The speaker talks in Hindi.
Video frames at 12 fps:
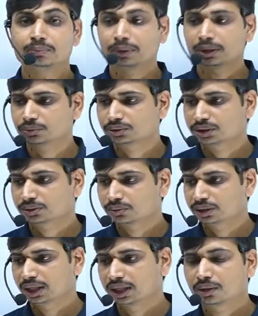बट उस चीज़ को
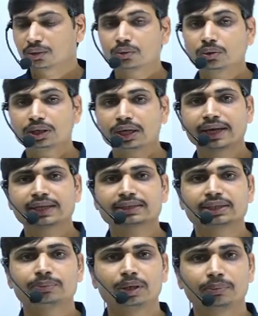ध्यान रखो कि
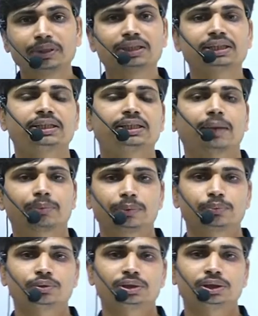डायरेक्शन में भी तीन टाइप के
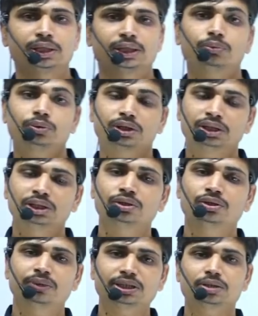पूछे जाते हैं वो
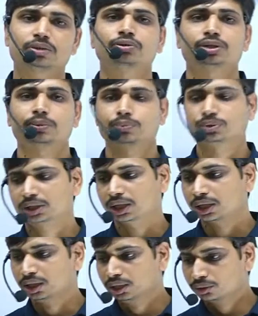तीनों में से कौन सा पूछा है
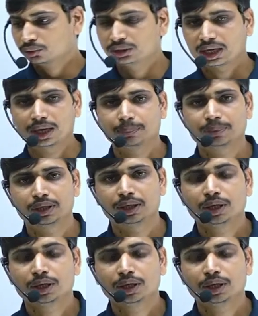तो यहाँ पे